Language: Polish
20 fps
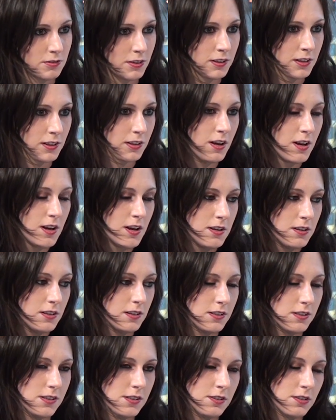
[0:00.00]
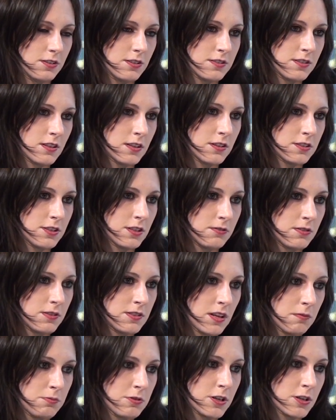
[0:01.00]
ale e, to jest na razie
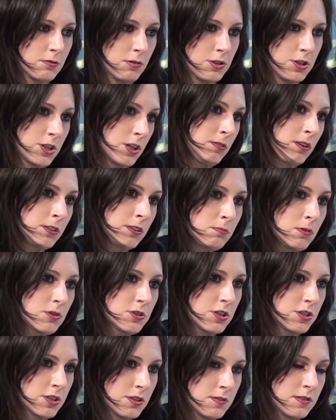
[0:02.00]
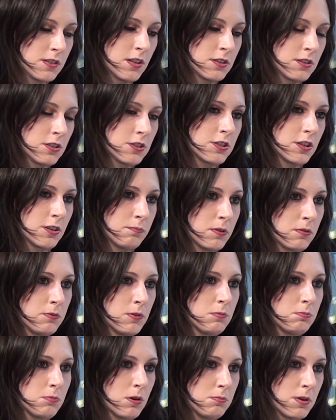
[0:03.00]
wizja przyszłościowa. No może się zdarzyć, że w
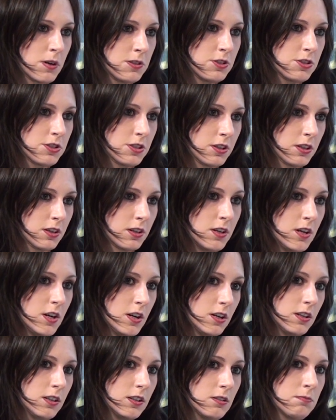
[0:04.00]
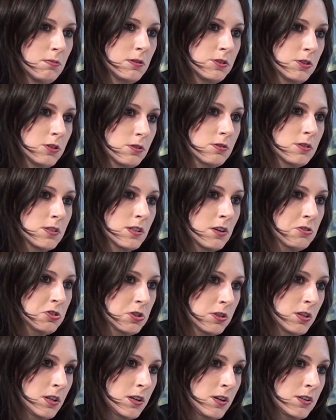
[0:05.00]
pewnym momencie będzie już tak
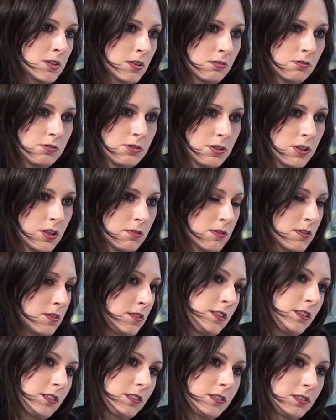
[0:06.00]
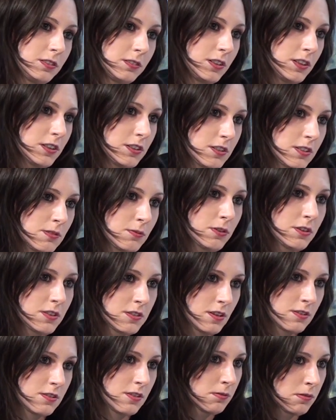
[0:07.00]
źle, że ludzie nawet z tych jakichś swoich
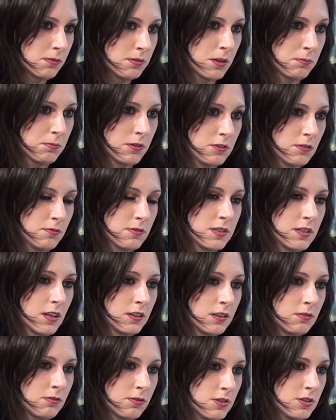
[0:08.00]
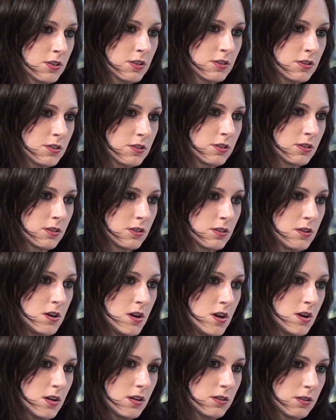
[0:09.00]
zasobów nie będą w stanie wyżyć i
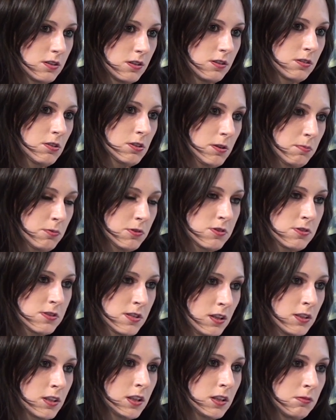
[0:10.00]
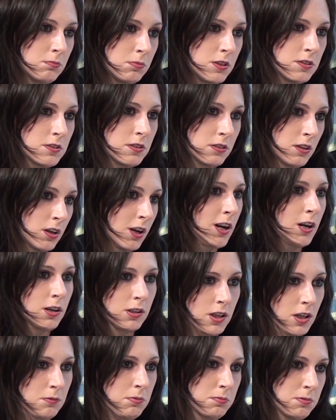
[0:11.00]
no, nie pozostanie im nic innego
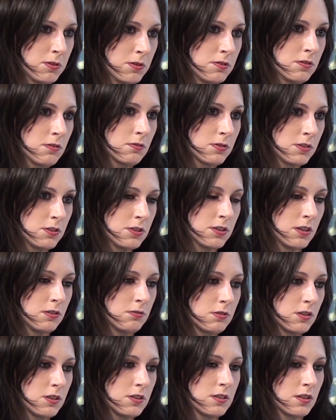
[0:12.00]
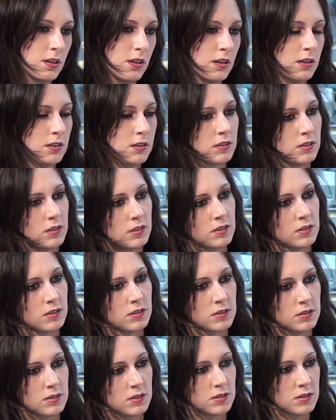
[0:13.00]
jak po prostu wyjść na ulicę
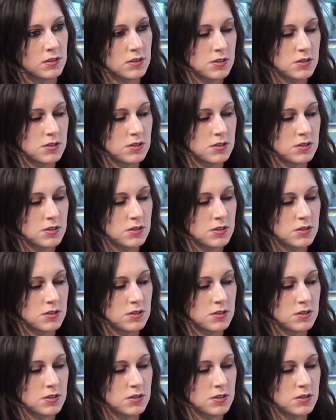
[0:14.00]
i e,